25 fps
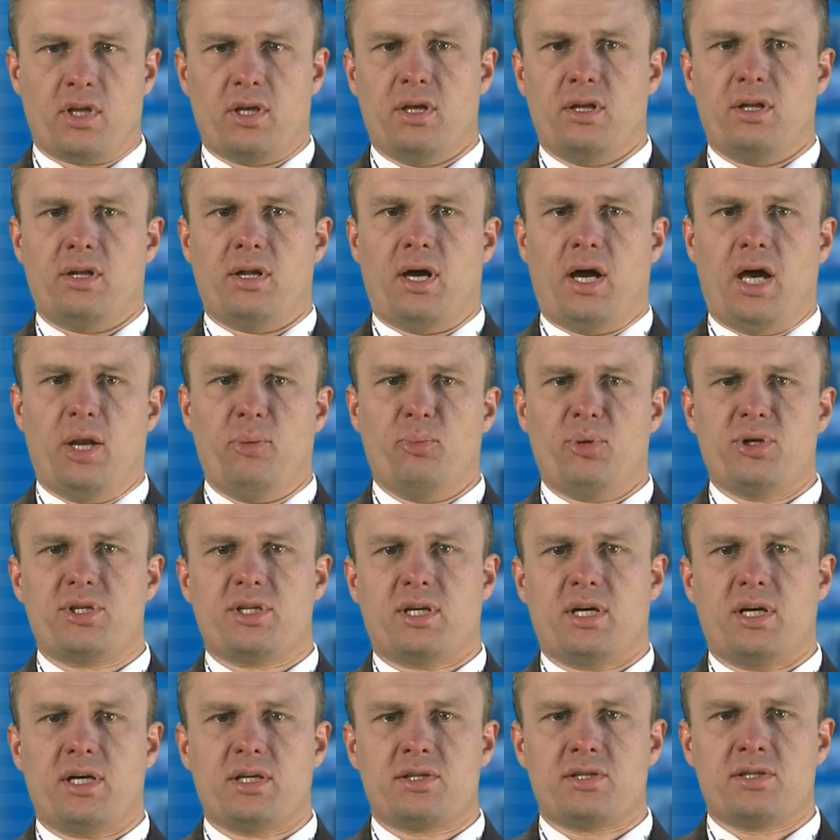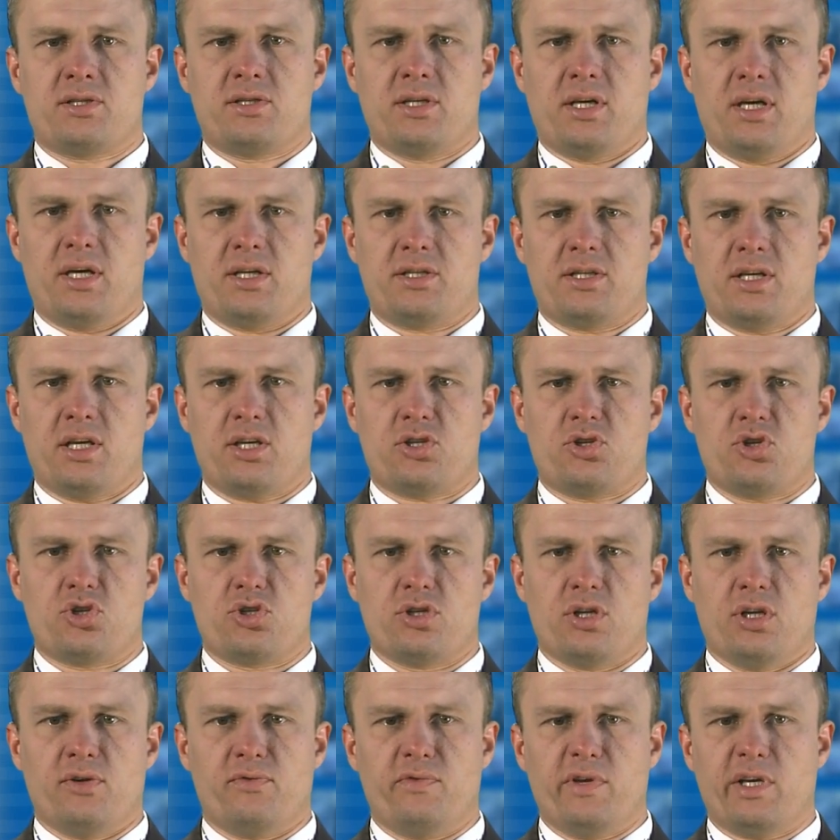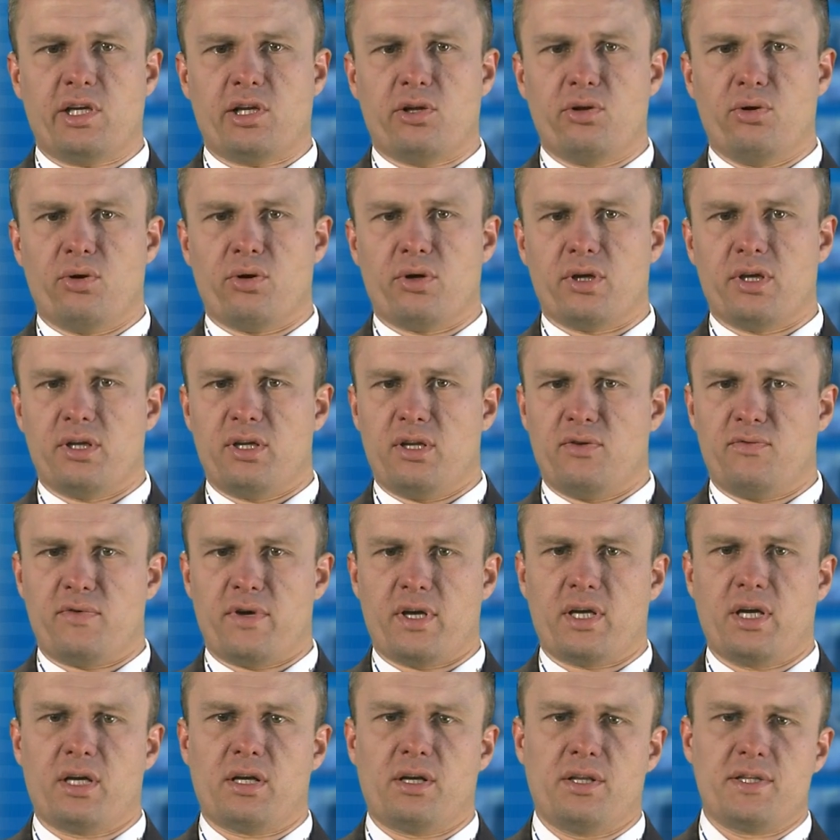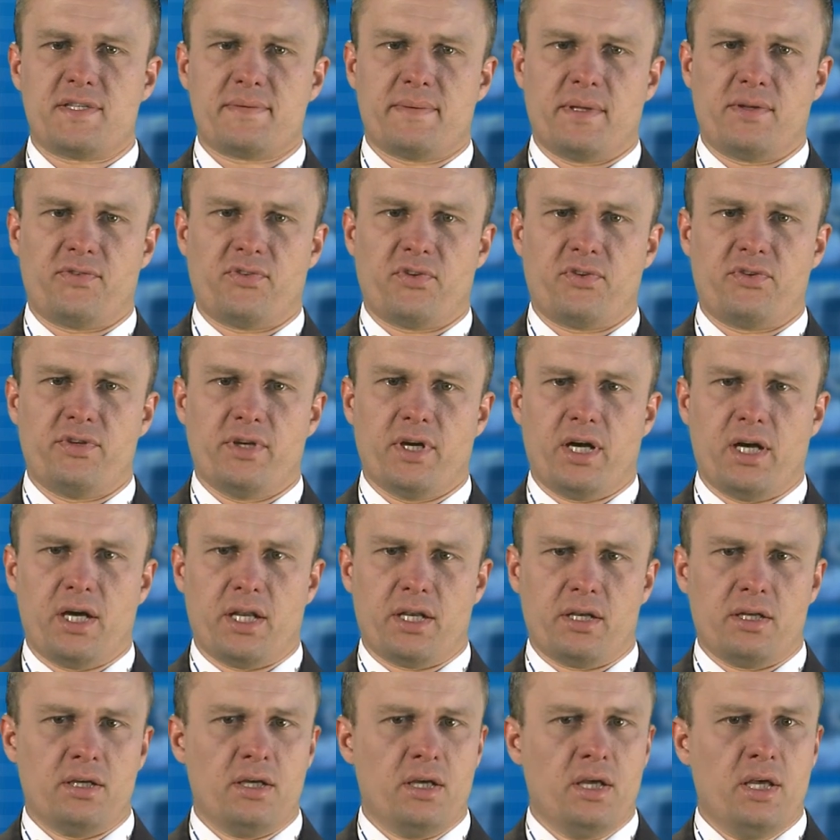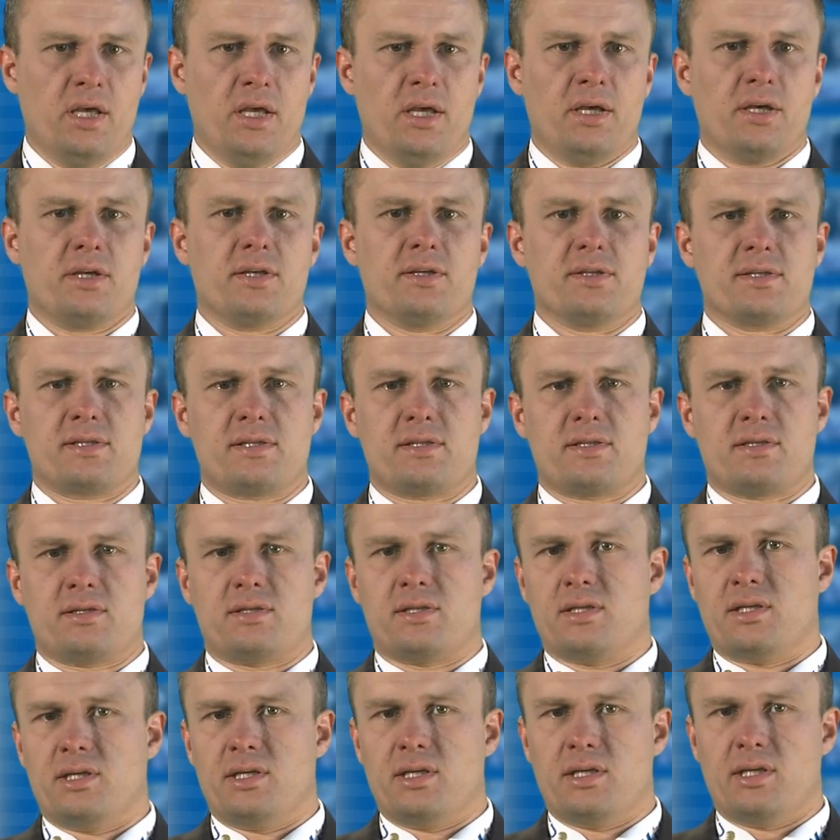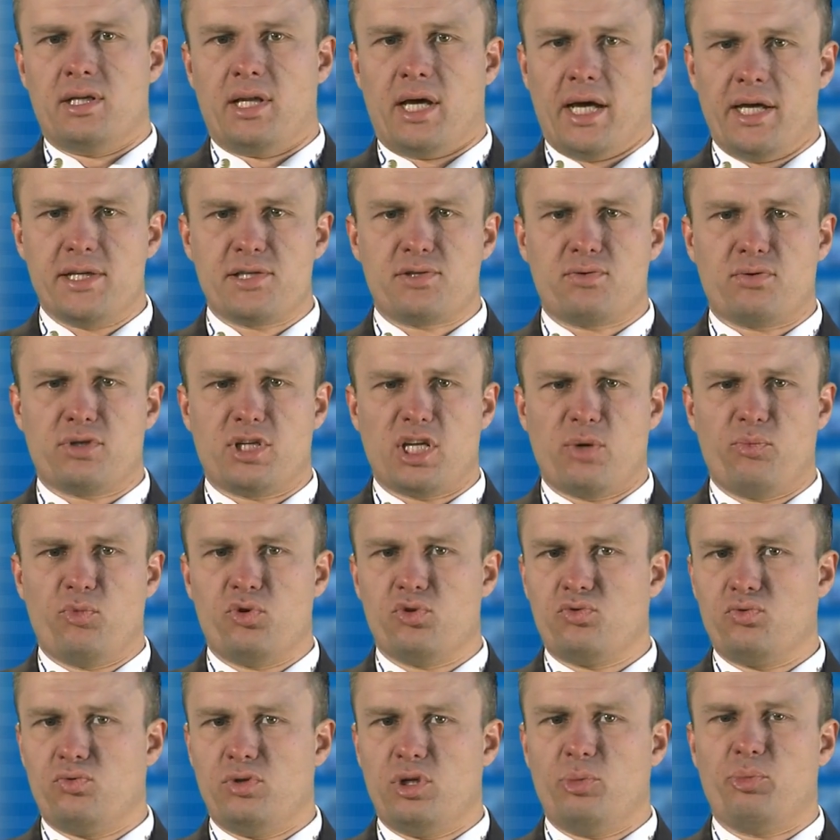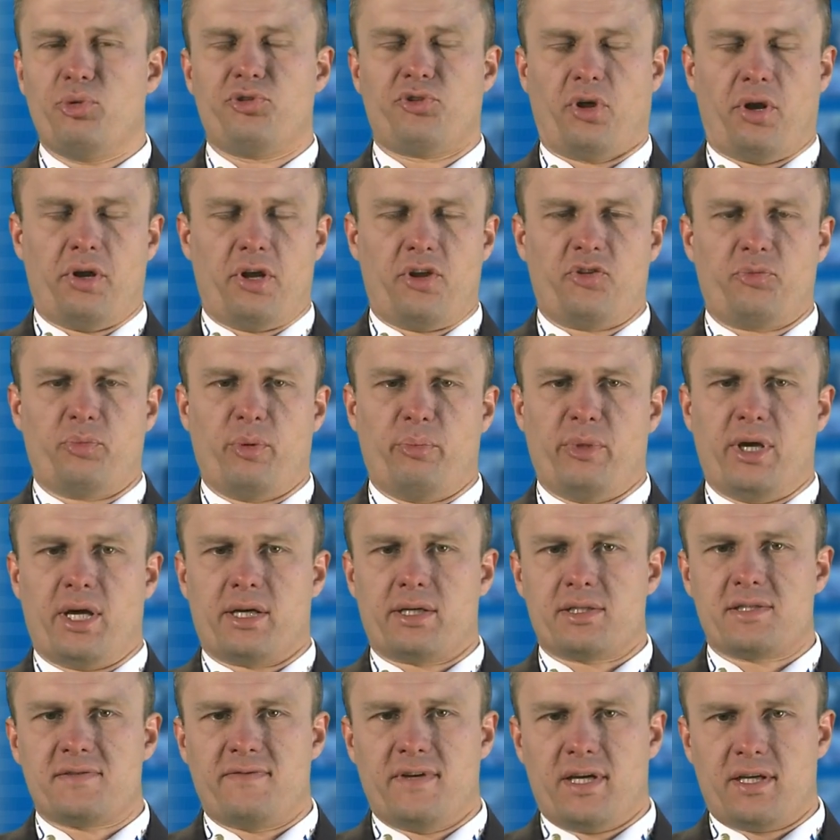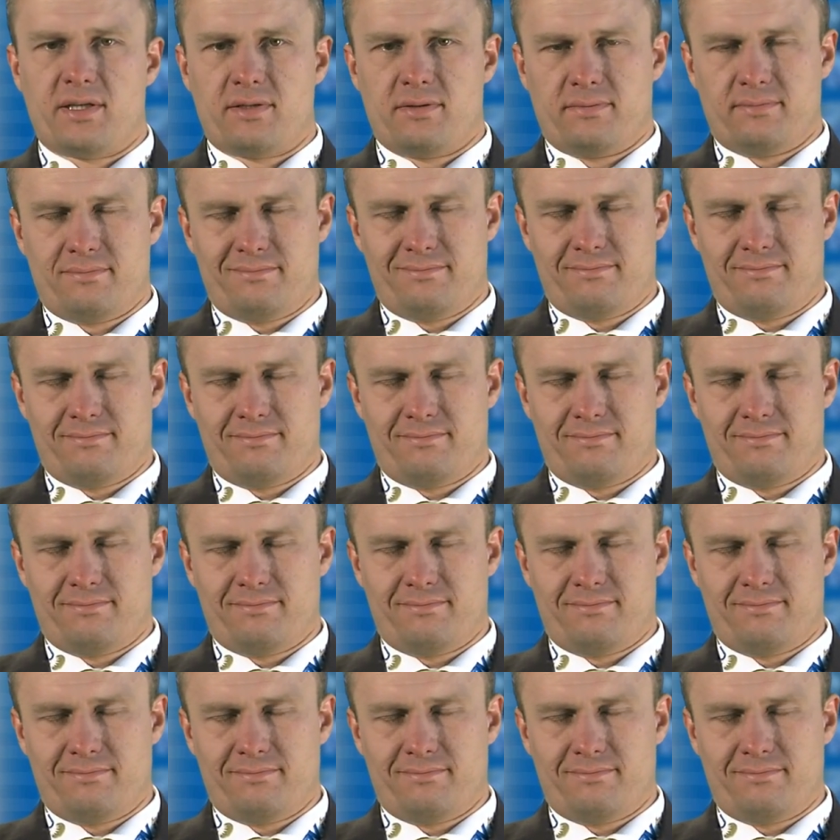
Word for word: In Anbetracht der technischen Entwicklung in den vergangenen 20 Jahren ist die Leistung der Module besonders bemerkenswert.